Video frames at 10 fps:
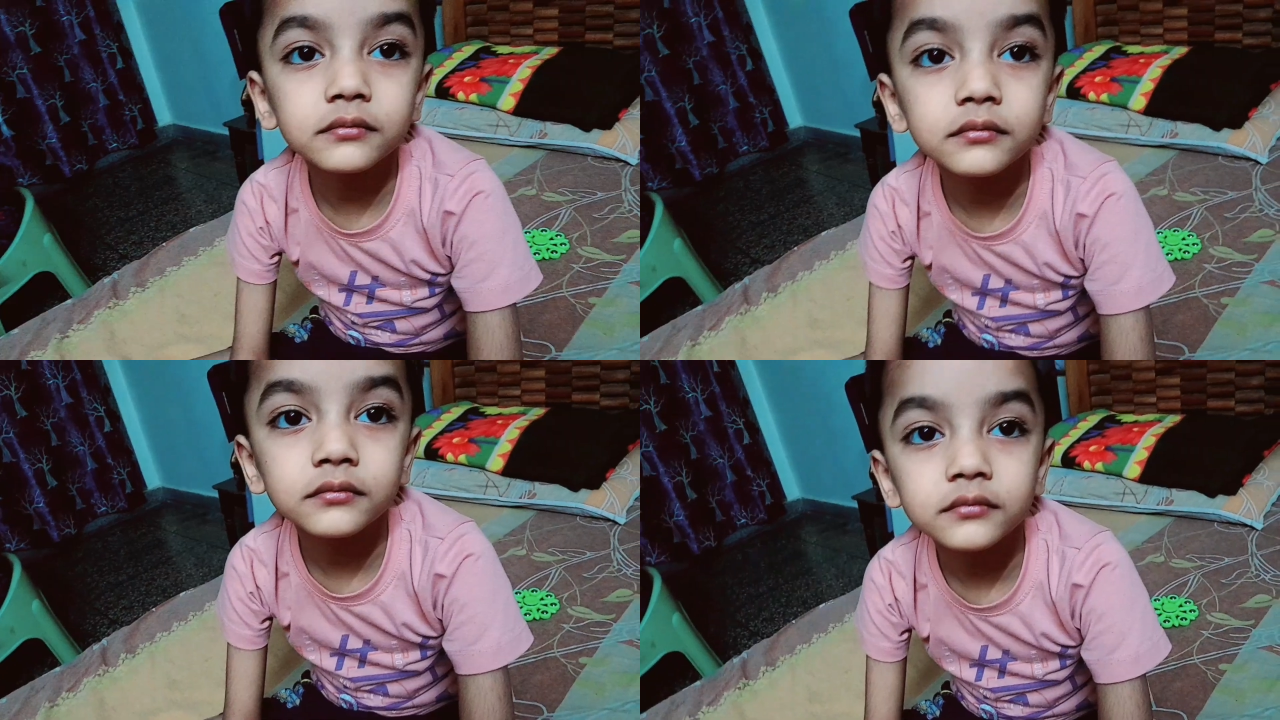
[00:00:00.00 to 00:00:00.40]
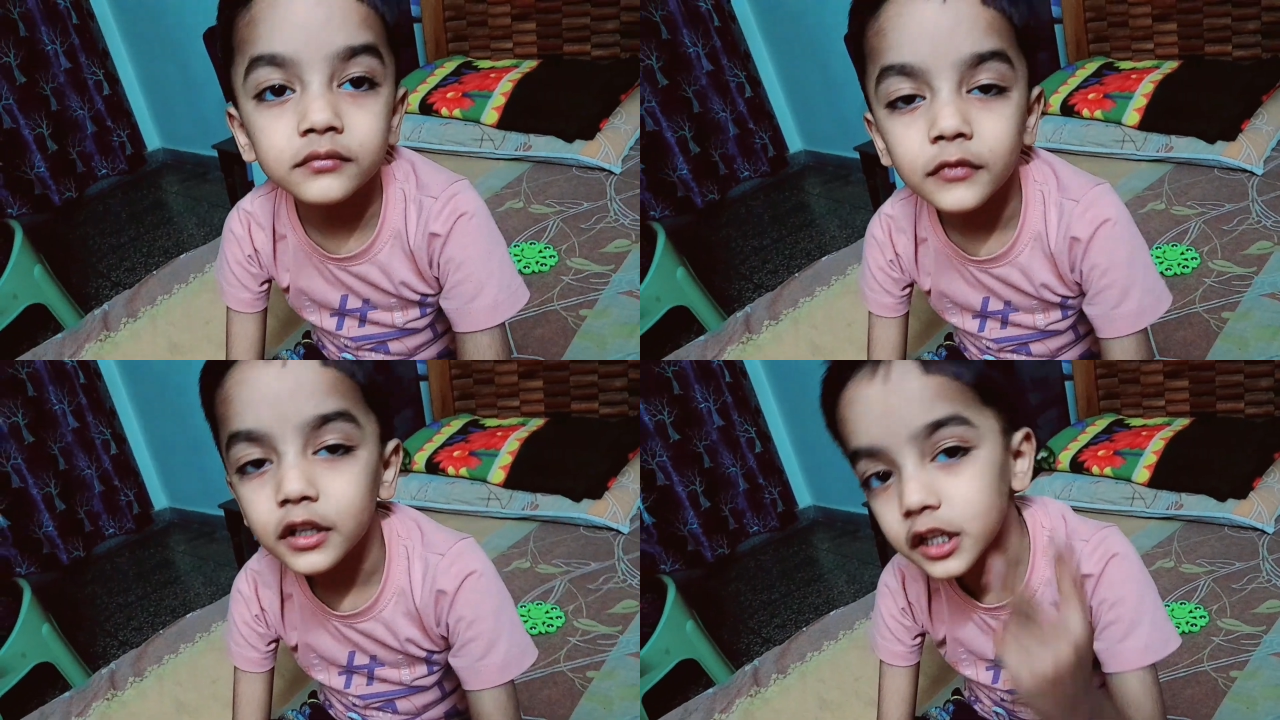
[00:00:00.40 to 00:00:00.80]

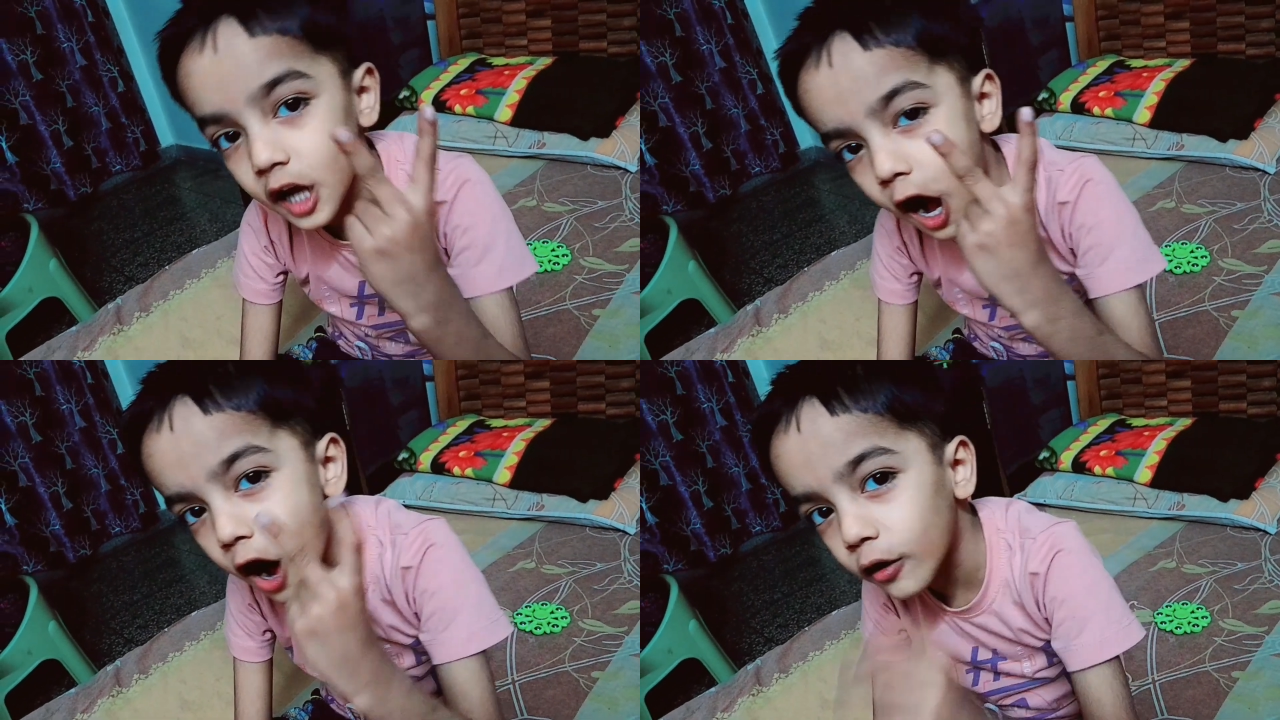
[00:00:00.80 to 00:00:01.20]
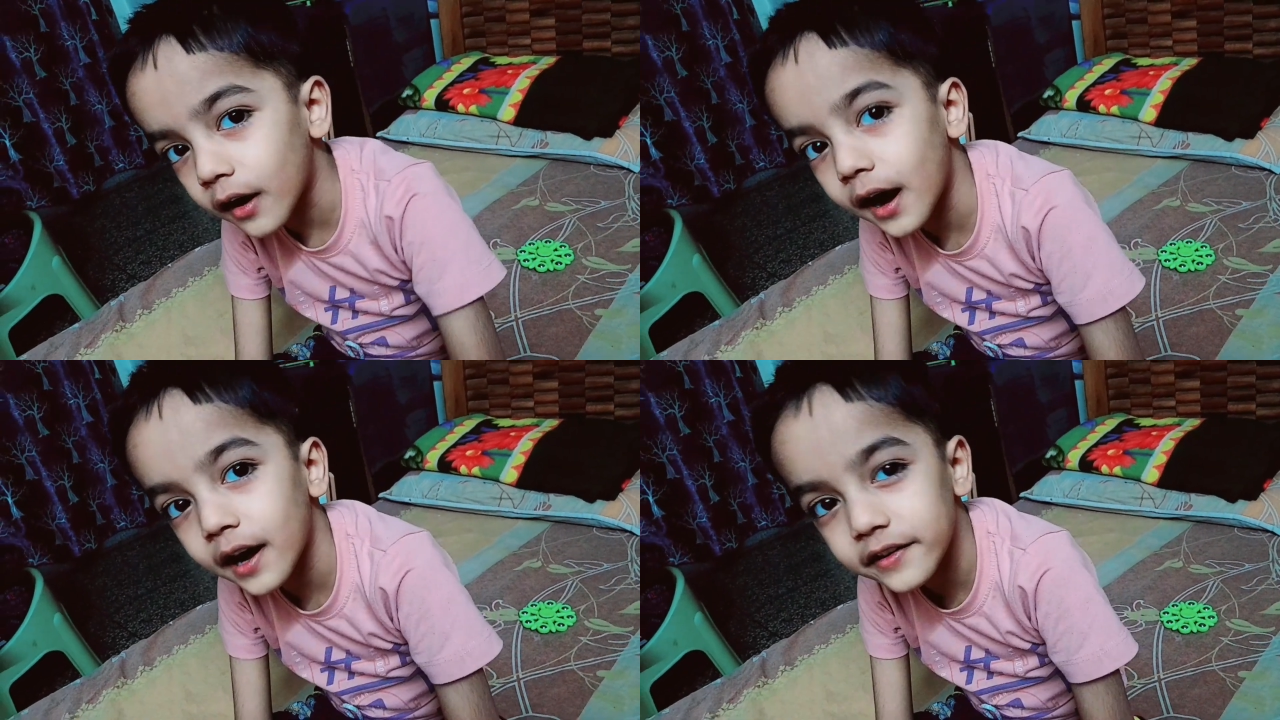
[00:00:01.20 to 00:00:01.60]
क्या
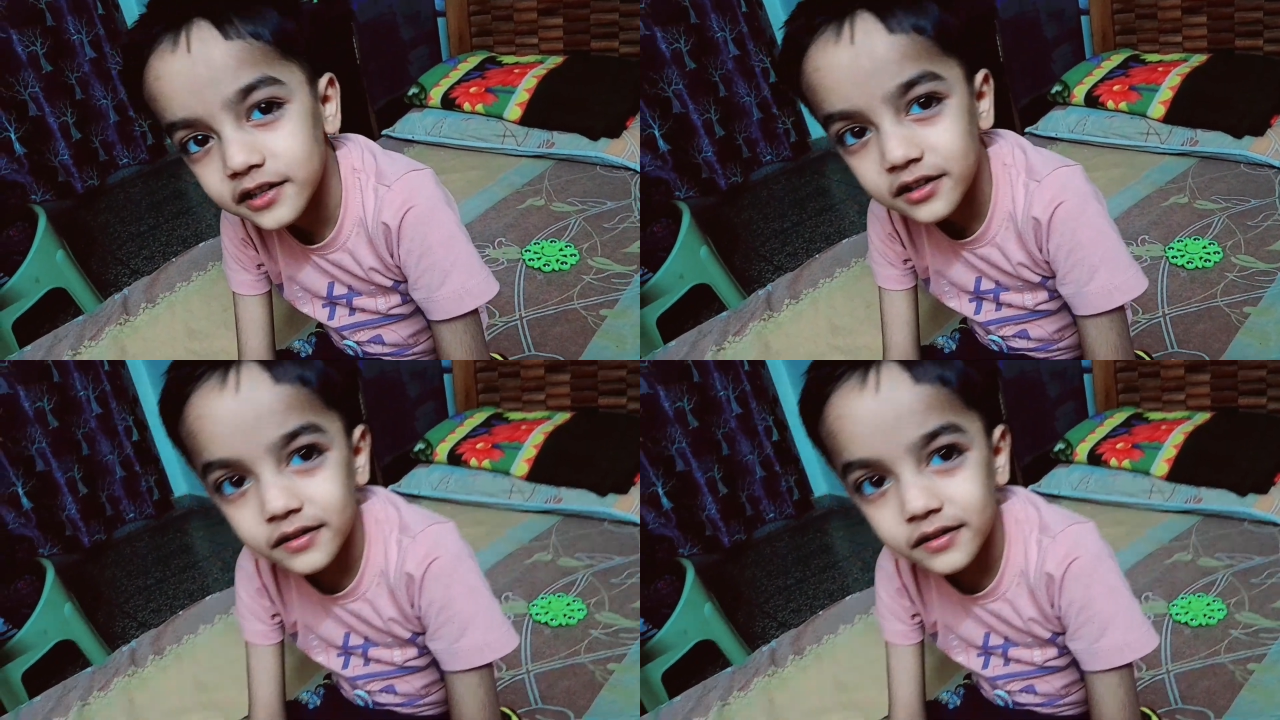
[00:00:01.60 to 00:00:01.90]
गाइस